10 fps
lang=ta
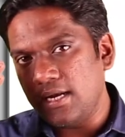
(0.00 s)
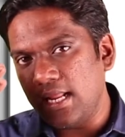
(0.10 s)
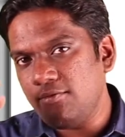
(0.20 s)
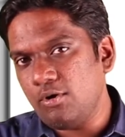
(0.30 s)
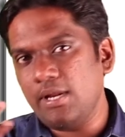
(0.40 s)

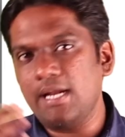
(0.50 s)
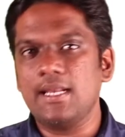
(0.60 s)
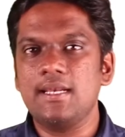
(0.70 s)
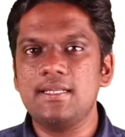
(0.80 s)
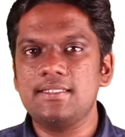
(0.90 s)
டிரைவருடைய
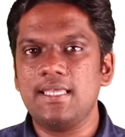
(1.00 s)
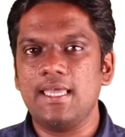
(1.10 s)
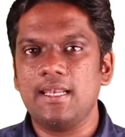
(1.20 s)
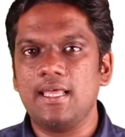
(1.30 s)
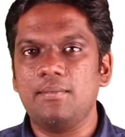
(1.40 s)
டெண்டன்சியே
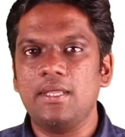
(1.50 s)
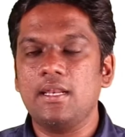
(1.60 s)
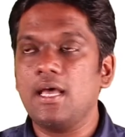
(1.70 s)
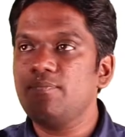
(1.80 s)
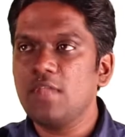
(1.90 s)
என்ன
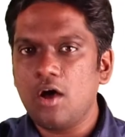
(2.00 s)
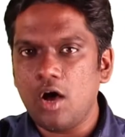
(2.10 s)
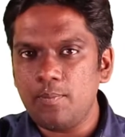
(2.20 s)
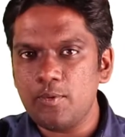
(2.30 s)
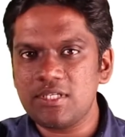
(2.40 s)
அப்படின்னா
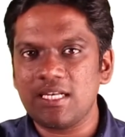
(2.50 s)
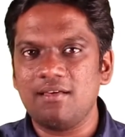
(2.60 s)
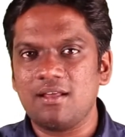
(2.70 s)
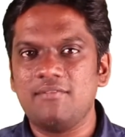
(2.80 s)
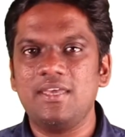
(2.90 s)

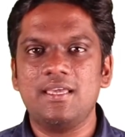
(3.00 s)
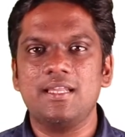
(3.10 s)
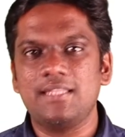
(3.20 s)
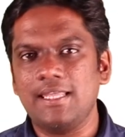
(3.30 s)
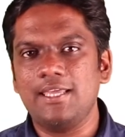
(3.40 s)
ஆப்போசிட்டில் வர
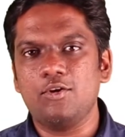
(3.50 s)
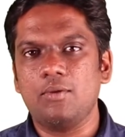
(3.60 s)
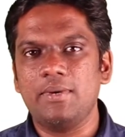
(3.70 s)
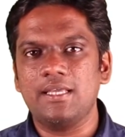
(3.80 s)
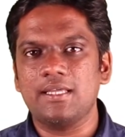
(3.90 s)
வெஹிக்கிள்
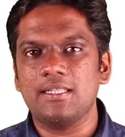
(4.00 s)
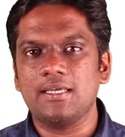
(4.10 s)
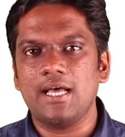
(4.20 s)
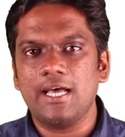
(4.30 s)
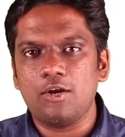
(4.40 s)
தெரியணும்
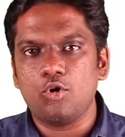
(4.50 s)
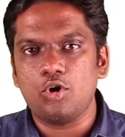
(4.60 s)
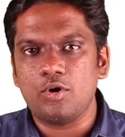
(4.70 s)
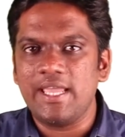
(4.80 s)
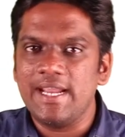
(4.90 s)
அப்படிங்கிறதுக்காக
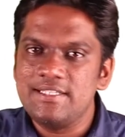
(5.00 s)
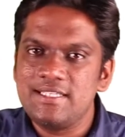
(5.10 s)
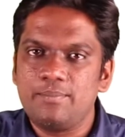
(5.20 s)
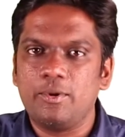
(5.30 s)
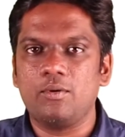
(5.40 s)
ரோடோடைய
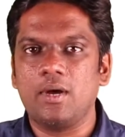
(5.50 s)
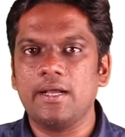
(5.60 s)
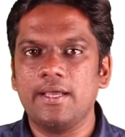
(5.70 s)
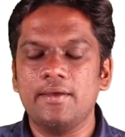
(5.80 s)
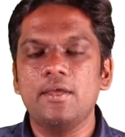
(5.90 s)
எட்ஜுக்கு
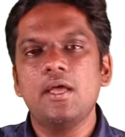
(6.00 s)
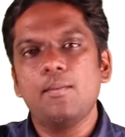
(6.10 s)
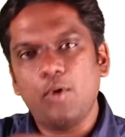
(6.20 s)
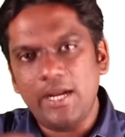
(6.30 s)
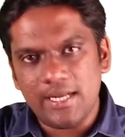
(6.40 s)
போயிடுவாங்க
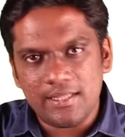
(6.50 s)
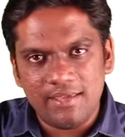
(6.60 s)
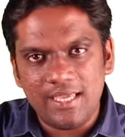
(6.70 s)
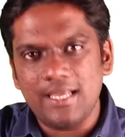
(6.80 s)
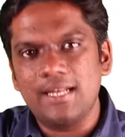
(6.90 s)
போயிட்டு அந்த
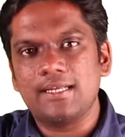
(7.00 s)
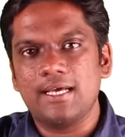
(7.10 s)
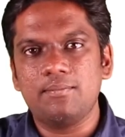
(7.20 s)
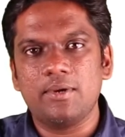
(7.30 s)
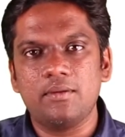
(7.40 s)
வெஹிக்கலில்
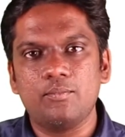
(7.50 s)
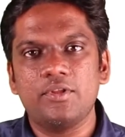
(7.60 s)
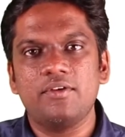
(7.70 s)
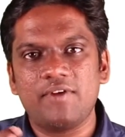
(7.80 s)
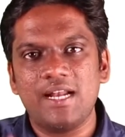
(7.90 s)
டேர்ன்
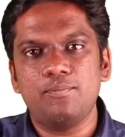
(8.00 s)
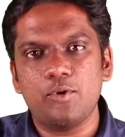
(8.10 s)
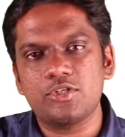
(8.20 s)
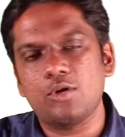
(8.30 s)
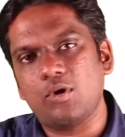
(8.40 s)
பண்ணும்போது ஃப்ரண்ட்
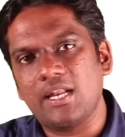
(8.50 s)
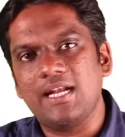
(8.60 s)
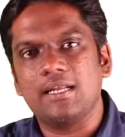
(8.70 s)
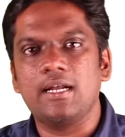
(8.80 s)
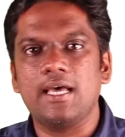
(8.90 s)
போர்ஷன்
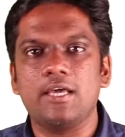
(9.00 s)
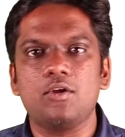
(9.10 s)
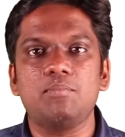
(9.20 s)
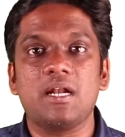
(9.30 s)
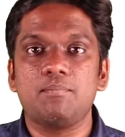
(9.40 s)
உடனே டேர்ன்
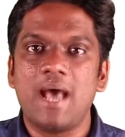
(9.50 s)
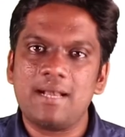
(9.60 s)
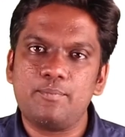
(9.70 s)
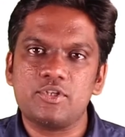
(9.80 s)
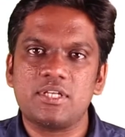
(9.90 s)
ஆயிரும் பட்
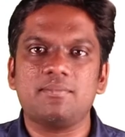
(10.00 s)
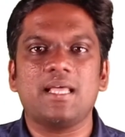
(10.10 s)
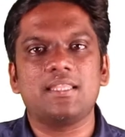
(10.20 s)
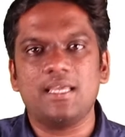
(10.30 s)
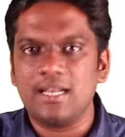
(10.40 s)
பேக் போர்ஷன்
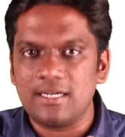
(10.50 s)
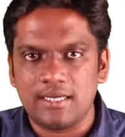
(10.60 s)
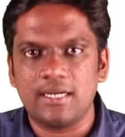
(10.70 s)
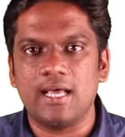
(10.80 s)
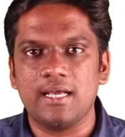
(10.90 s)
பார்த்தீங்கன்னா
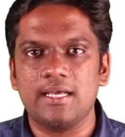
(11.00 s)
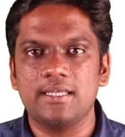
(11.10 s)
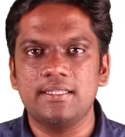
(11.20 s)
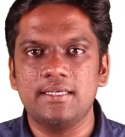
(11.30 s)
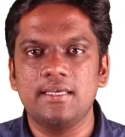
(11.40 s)
டேர்ன்
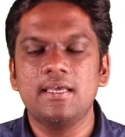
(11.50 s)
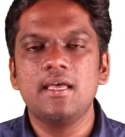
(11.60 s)
ஆகாது